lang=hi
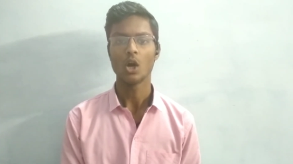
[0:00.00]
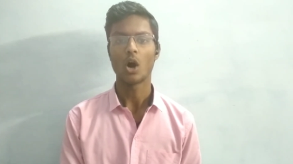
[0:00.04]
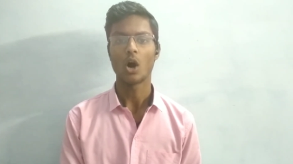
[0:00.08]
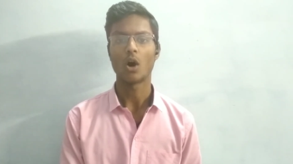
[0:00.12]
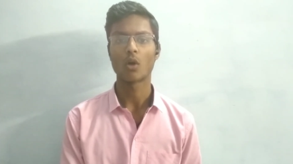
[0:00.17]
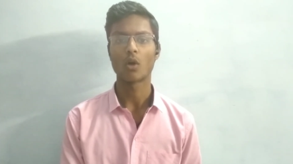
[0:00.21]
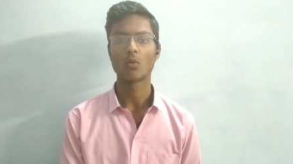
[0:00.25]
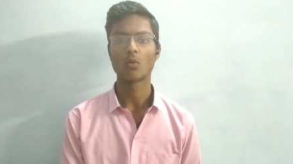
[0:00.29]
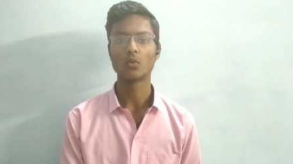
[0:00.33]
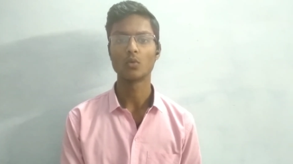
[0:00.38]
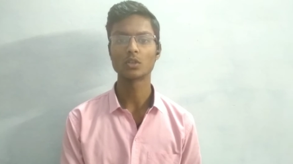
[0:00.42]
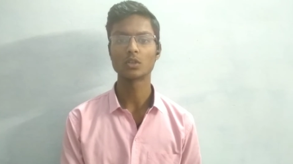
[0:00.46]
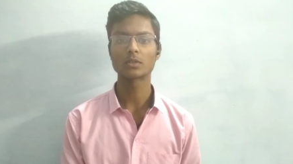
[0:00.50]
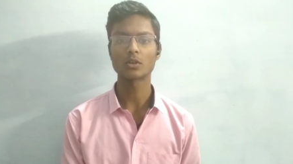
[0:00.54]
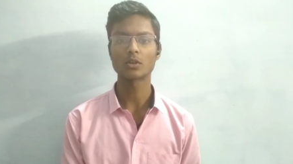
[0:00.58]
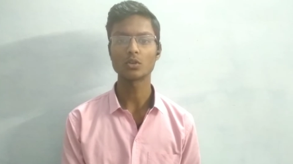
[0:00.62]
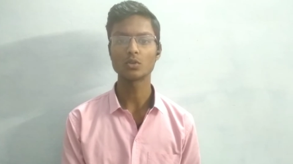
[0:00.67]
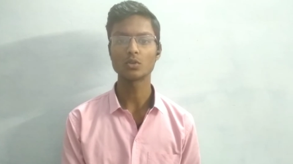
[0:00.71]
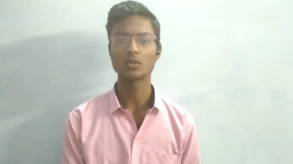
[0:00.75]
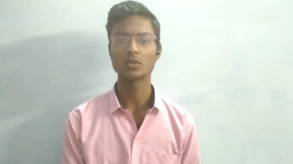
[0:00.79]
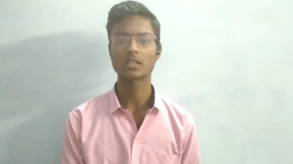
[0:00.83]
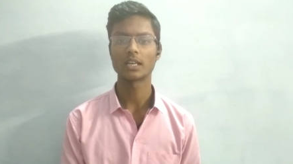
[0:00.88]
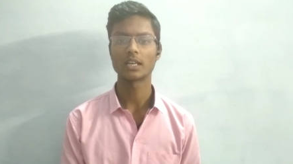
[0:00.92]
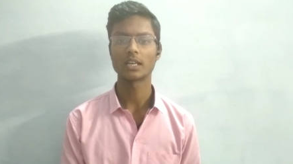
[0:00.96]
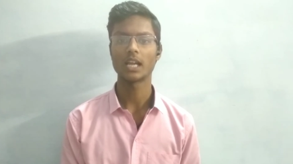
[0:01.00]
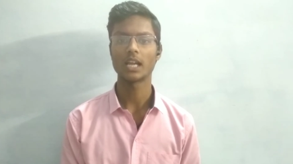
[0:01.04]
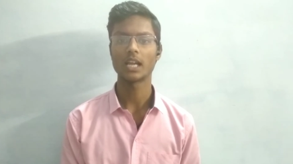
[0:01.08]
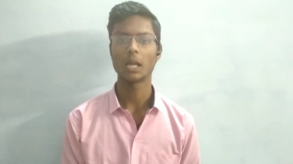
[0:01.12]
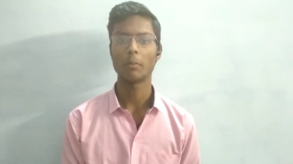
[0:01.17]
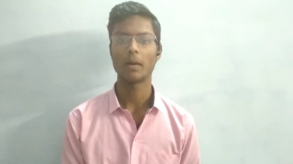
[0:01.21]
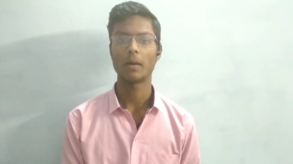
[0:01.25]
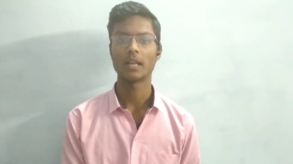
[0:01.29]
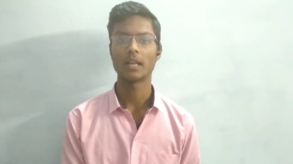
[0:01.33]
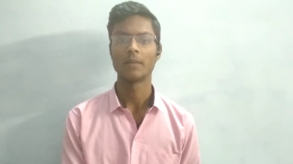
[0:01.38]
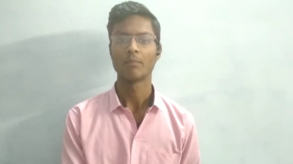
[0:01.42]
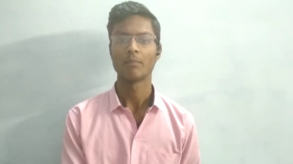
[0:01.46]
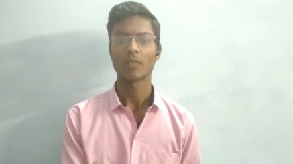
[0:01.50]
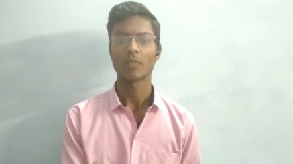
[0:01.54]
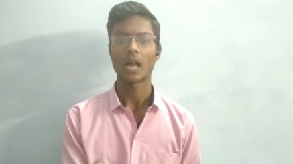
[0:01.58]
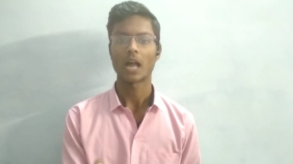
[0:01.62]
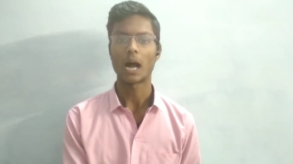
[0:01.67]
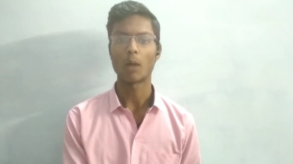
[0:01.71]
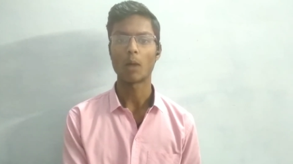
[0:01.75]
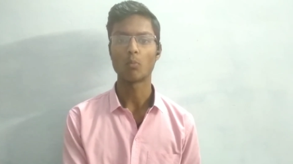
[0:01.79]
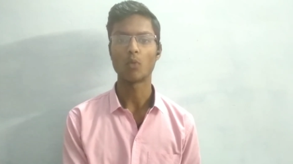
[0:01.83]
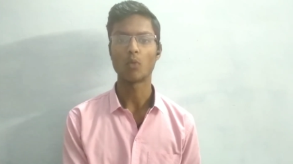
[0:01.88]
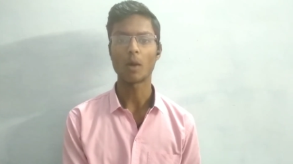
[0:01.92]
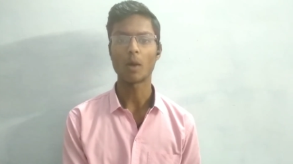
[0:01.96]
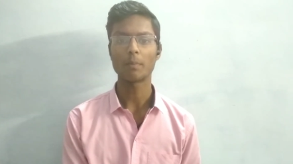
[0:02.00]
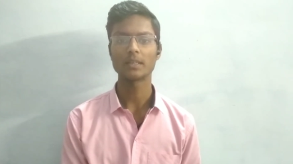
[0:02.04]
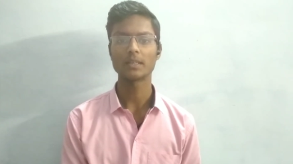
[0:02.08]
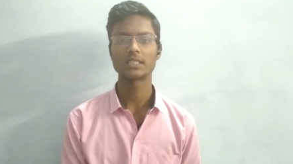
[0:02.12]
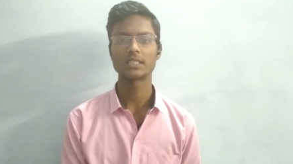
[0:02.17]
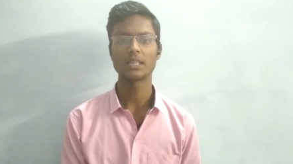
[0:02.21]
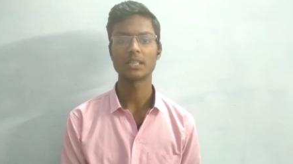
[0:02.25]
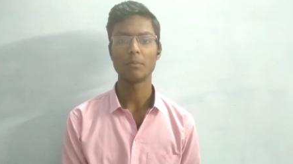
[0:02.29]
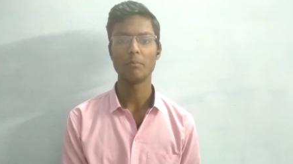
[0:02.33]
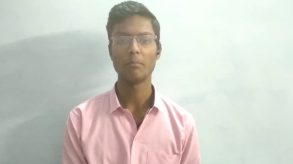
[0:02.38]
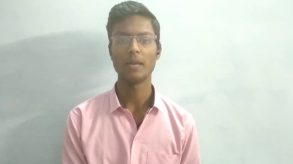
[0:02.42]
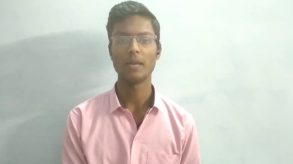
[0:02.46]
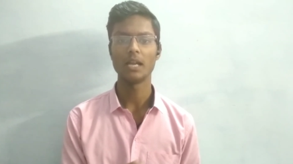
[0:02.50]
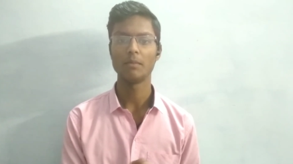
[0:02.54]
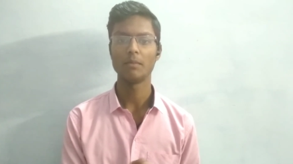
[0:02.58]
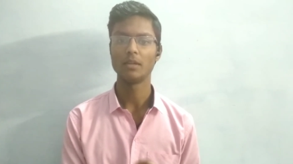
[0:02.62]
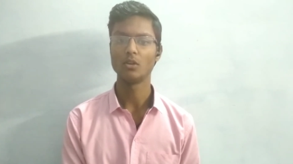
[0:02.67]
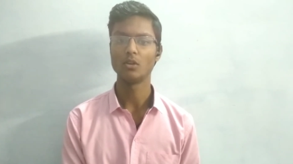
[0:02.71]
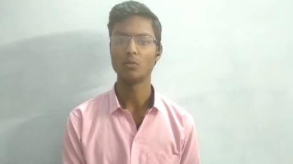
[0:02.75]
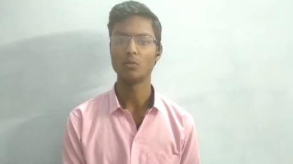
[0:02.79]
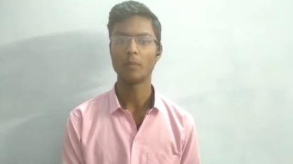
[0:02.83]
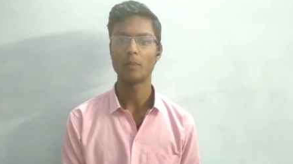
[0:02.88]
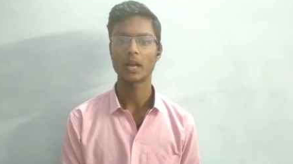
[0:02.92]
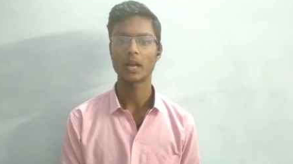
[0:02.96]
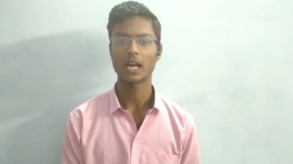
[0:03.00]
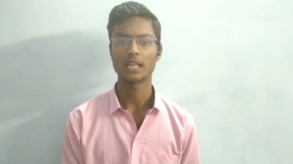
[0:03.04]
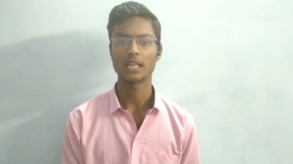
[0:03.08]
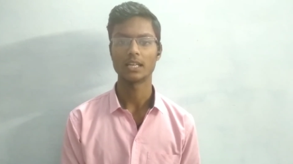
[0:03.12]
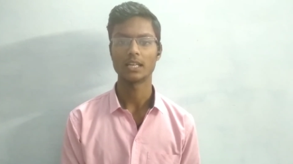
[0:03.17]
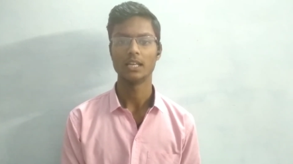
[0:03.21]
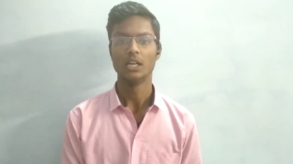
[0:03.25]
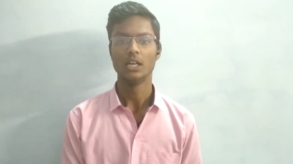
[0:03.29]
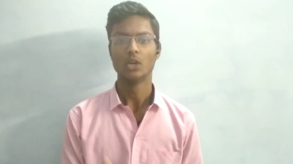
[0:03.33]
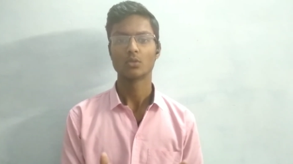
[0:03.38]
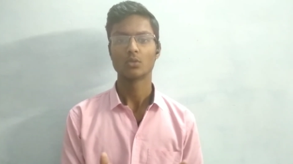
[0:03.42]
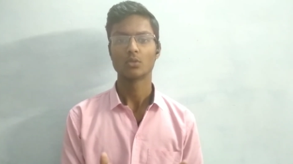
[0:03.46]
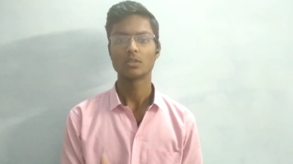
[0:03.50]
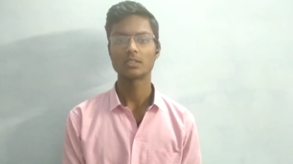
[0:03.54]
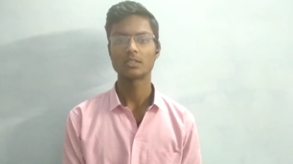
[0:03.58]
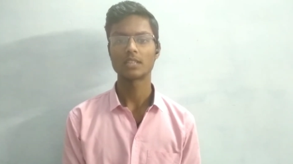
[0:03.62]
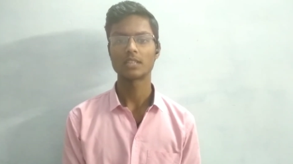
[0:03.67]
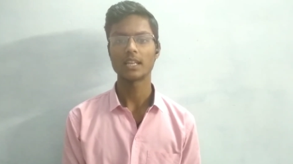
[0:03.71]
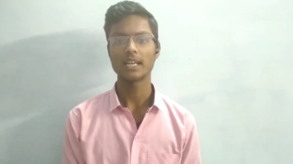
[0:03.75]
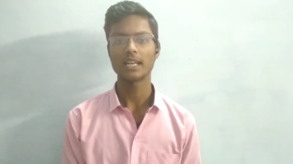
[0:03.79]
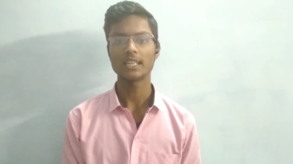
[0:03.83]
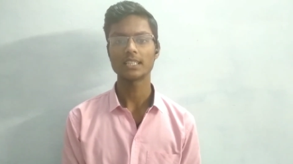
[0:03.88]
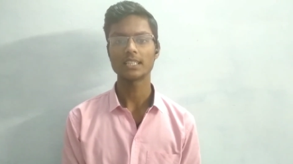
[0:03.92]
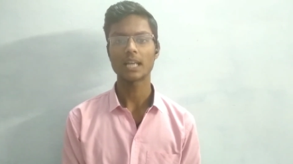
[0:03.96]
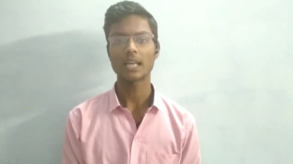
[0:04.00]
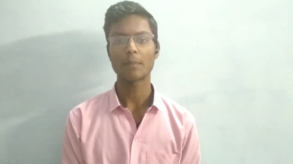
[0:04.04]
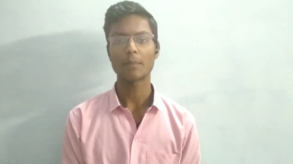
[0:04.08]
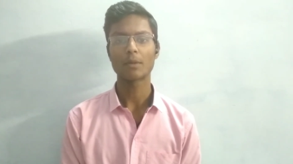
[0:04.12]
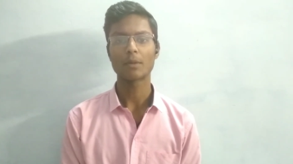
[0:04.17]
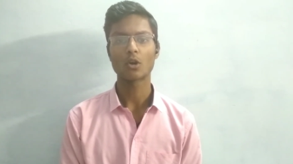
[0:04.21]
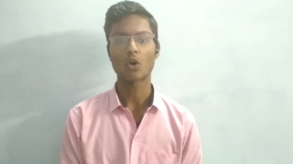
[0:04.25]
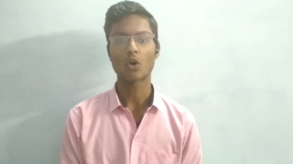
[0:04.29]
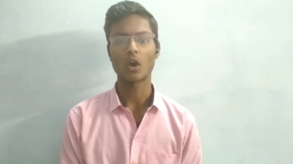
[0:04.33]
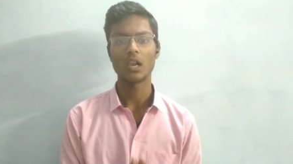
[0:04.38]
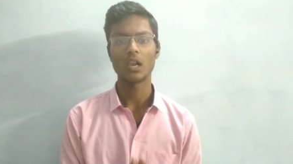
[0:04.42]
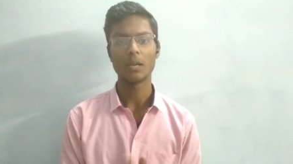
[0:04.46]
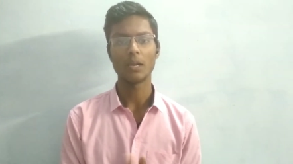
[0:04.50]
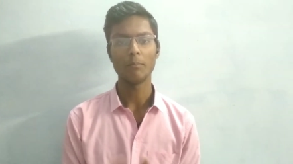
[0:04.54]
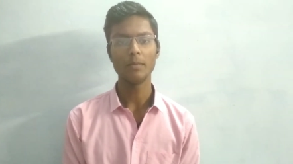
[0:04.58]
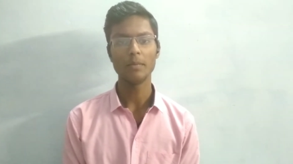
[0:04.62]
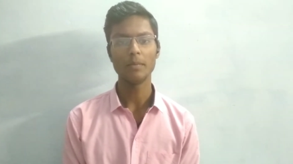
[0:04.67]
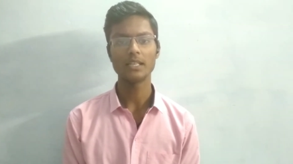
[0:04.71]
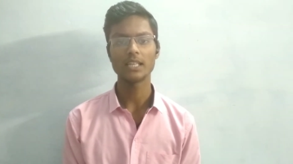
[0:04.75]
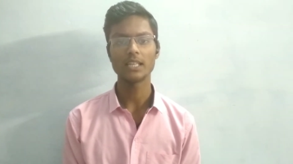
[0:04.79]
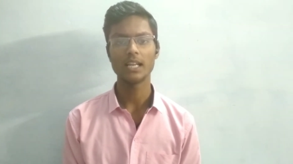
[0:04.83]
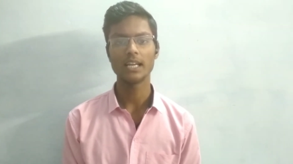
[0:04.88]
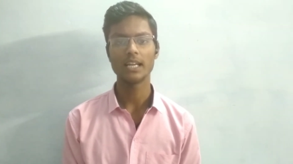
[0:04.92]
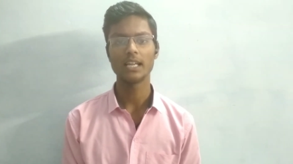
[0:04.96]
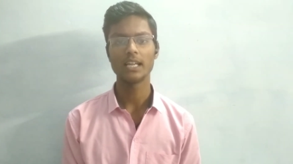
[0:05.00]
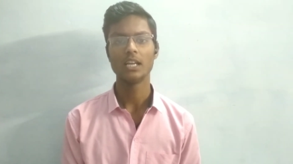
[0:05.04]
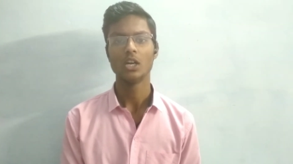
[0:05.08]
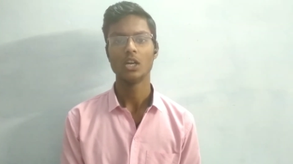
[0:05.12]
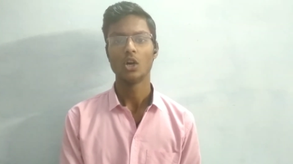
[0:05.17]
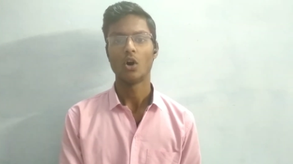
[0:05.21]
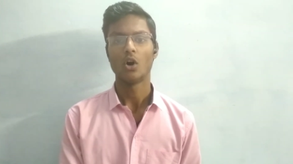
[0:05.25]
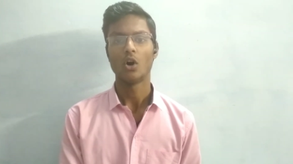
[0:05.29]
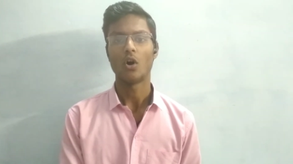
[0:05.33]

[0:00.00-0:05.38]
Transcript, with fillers: और उसको चूज करने के बाद आप वापस से मेन मेन्यू पर आ जाए तो इस तरीके से आपकी कॉल लंबी चलेगी